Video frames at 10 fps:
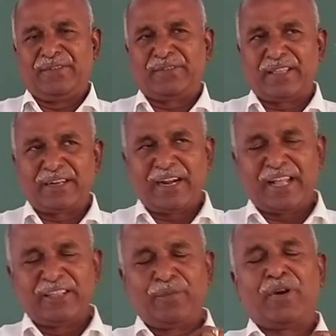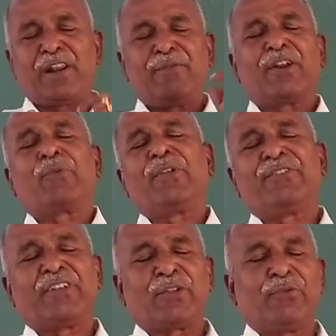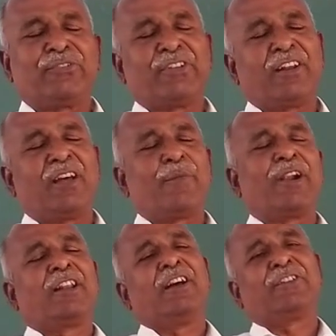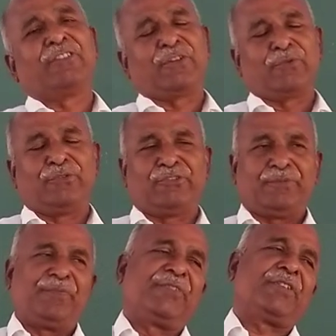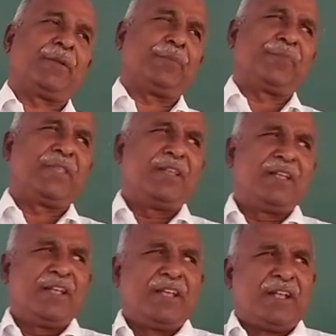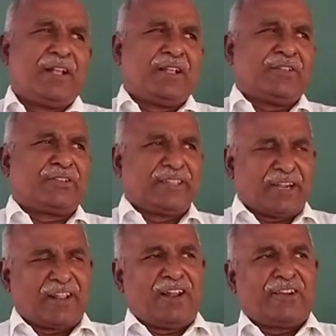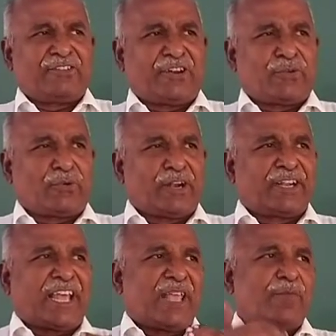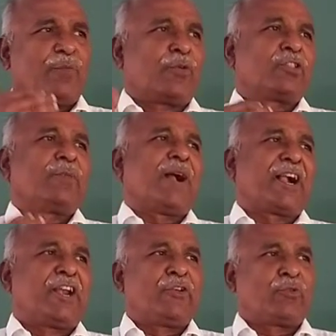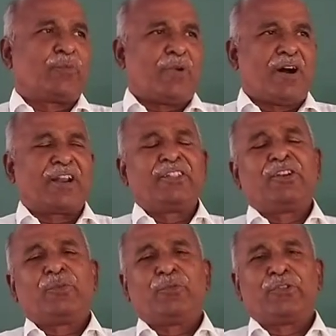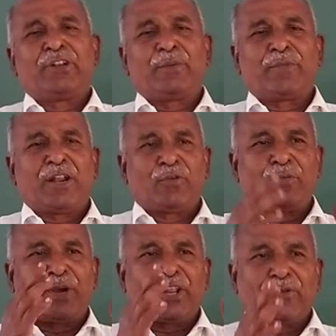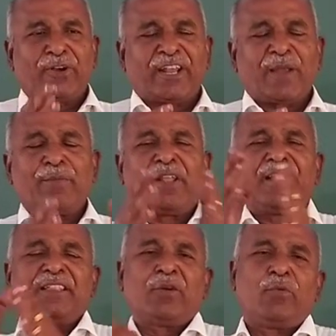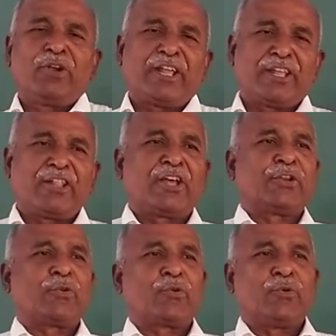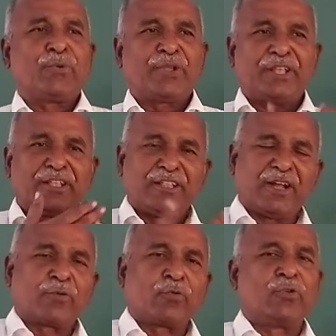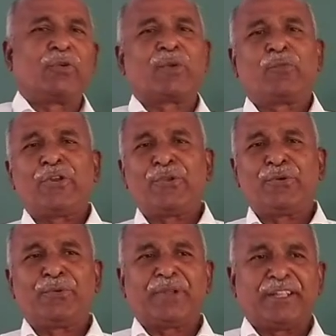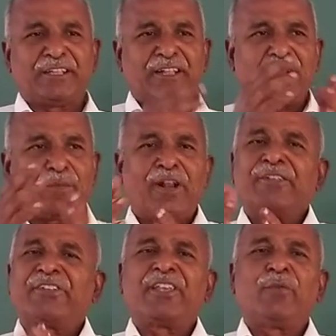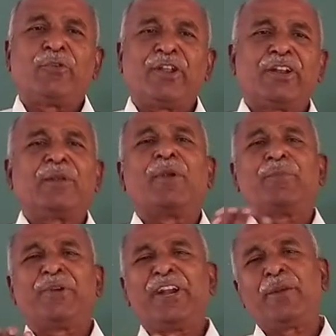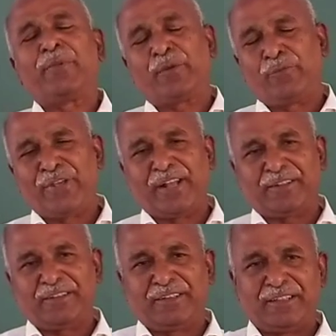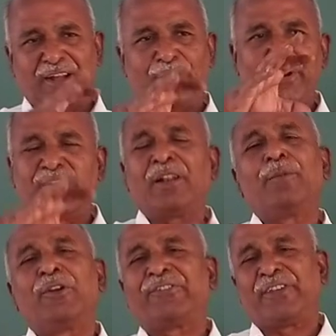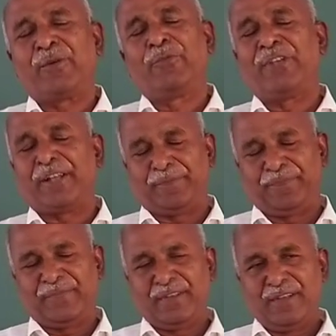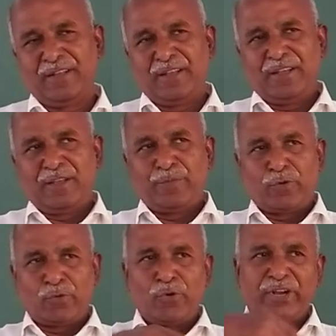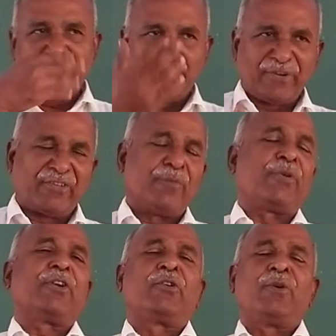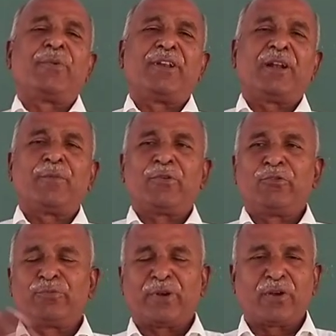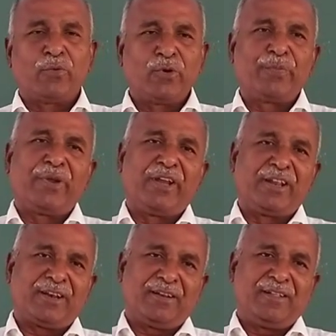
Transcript: ஸோ அதனால் அது மாதிரி வரக்கூடிய சர்க்கியூட்ஸ் எல்லாமே அனலாக் சார் ஸோ இந்த அனலாக் சர்க்கியூட்டில் டைமை பொறுத்து மேக்னிடியூட் மாறுதுன்னும் போது நம்மளால் ஒரு பர்டிகுலர் டைமில் இந்த வோல்டேஜ் தான் இருக்கும் இது தான் கொண்டு வர முடியும் இது தான் நம்மளால் செய்ய முடியுன்ற நம்மளால் ப்ரிடிக்ட் பண்ண முடியாது இதுதான் அப்படின்றத நம்மளால் செய்ய முடியாது இப்போ ஒரு வோல்டேஜ் மெஷர் பண்ணணும் அப்படின்னா நம்ம யூஸ் பண்ணுற வோல்ட் மீட்டர்